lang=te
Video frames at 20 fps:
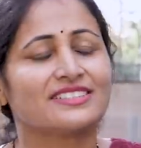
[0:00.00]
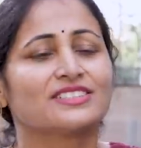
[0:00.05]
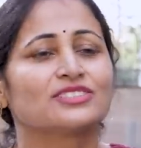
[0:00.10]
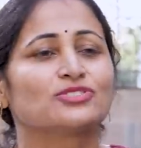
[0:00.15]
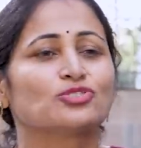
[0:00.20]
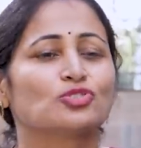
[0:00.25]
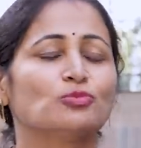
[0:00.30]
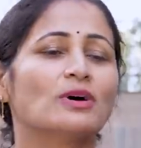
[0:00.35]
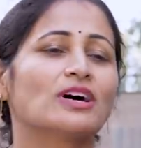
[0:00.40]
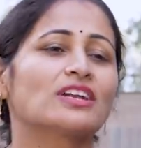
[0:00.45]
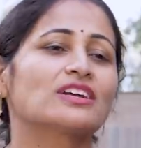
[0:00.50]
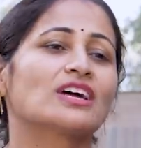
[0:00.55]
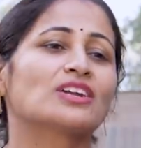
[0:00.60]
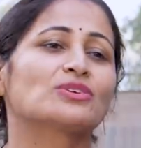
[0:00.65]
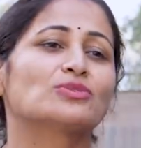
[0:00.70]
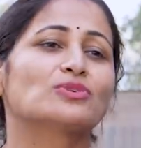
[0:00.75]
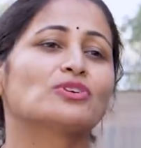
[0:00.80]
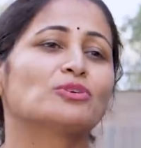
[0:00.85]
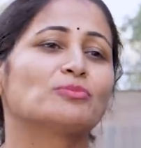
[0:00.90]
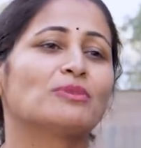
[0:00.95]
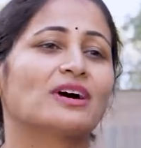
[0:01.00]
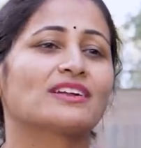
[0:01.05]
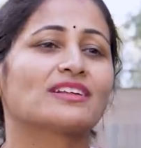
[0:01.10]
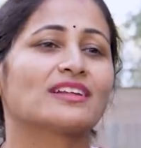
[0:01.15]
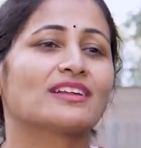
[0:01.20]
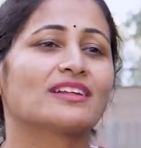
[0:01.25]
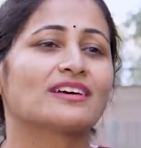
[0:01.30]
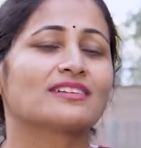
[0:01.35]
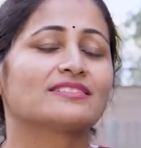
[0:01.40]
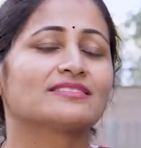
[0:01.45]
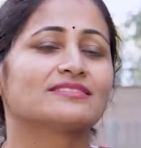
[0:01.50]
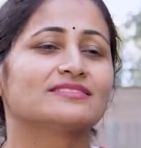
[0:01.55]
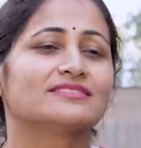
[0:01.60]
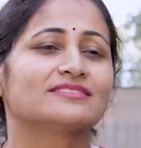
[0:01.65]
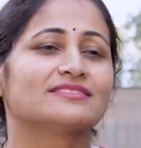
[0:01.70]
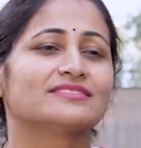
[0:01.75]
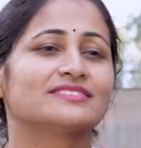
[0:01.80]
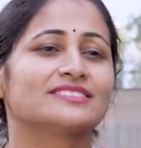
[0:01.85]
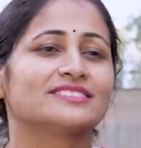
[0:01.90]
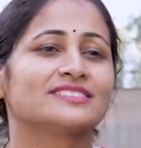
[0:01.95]
సుకుమార్ గారు కూడా ఒక మాట అన్నారు
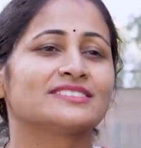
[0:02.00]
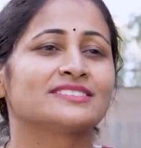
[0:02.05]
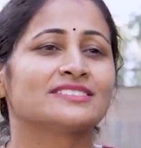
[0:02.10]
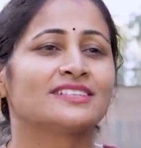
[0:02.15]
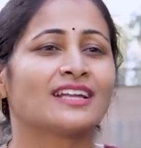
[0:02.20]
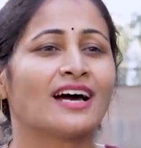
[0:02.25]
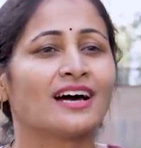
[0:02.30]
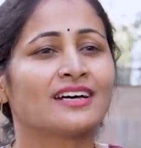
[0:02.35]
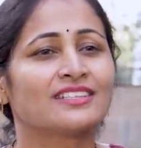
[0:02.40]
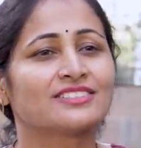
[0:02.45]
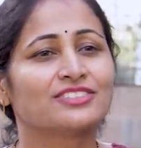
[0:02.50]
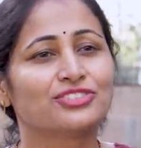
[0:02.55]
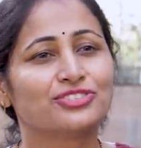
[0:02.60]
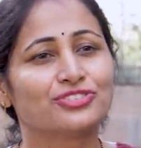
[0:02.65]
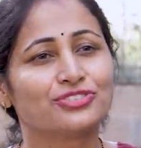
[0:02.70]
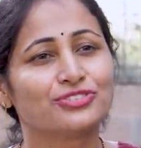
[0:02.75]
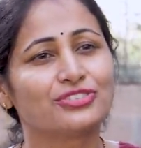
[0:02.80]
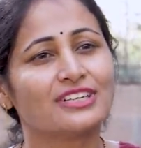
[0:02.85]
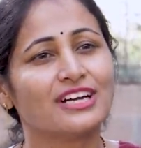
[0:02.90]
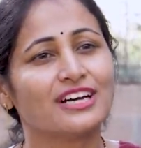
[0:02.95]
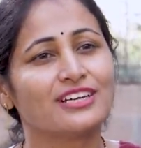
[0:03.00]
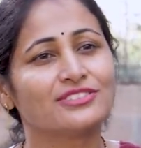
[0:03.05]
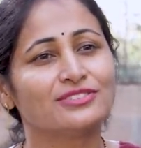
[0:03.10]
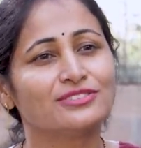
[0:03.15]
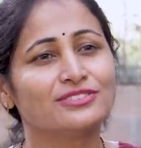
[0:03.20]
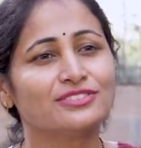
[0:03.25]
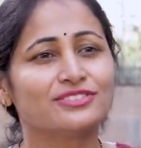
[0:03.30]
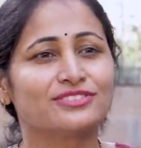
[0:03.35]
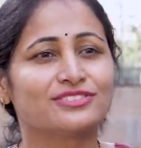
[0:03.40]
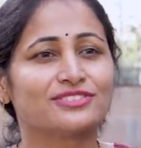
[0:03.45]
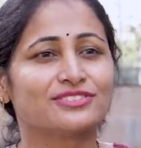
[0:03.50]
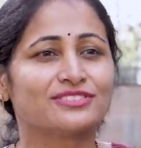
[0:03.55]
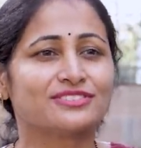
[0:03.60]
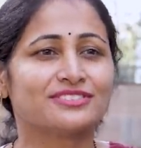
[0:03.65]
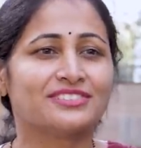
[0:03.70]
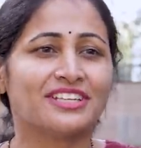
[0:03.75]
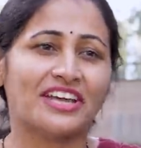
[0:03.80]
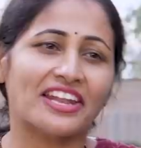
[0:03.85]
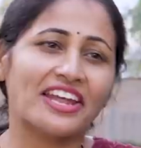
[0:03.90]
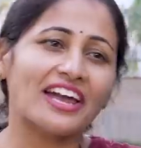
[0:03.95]
నా శిష్యుడు కాదు
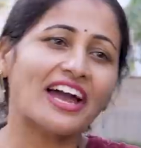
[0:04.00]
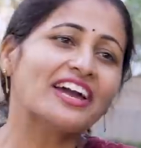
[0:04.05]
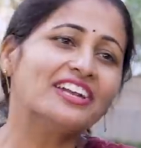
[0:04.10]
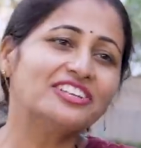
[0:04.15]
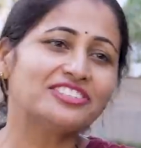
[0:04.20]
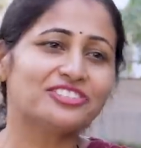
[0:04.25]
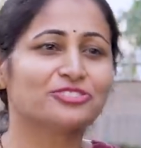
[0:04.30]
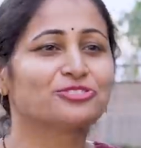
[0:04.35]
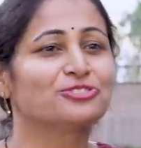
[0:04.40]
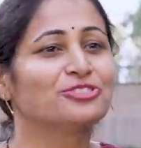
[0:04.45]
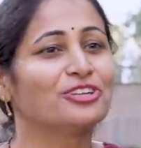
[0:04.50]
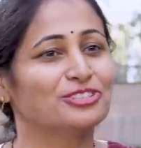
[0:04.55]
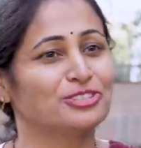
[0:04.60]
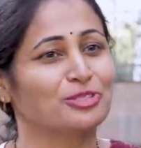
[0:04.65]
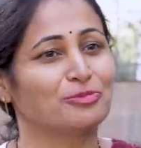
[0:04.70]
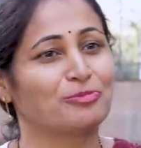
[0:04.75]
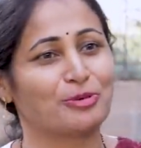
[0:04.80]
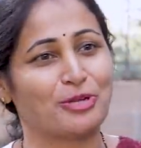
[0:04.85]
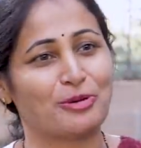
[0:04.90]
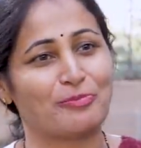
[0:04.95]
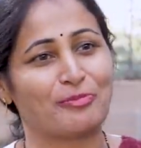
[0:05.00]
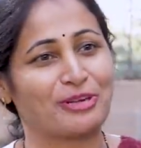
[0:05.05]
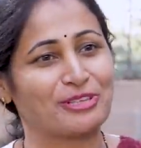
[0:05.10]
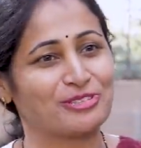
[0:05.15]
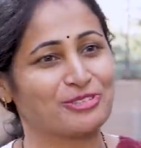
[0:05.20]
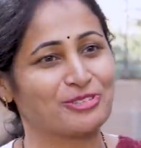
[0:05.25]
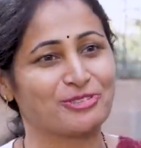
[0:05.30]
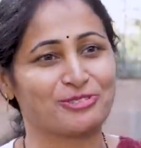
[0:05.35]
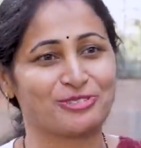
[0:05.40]
నేనే ఆయన శిష్యుడు అని చెప్పుకునే పరిస్థితి